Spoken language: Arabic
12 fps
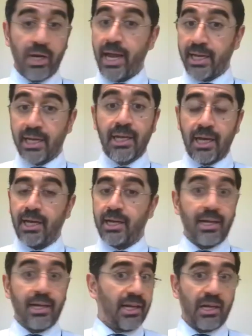ولكن قال
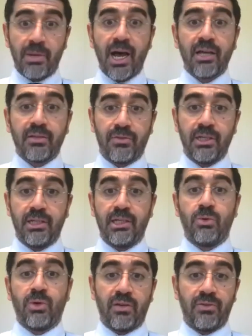قال انا ما عاد
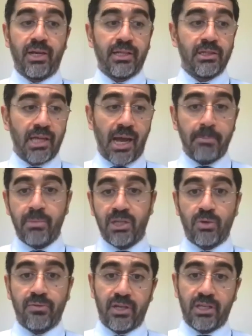فيني وانا في عندي عمي
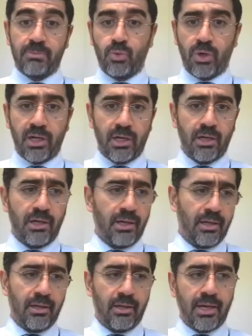توفت من وراء
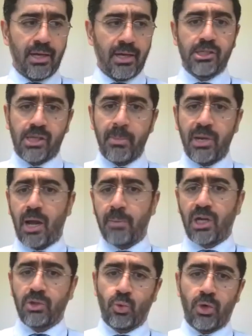ال... هذا السم اللي
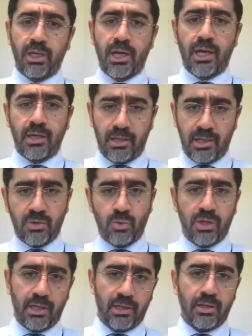عم تعطوه اياه
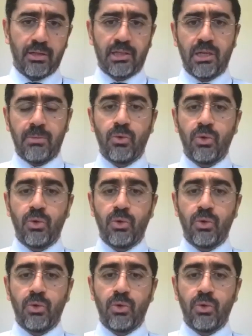الادويه هو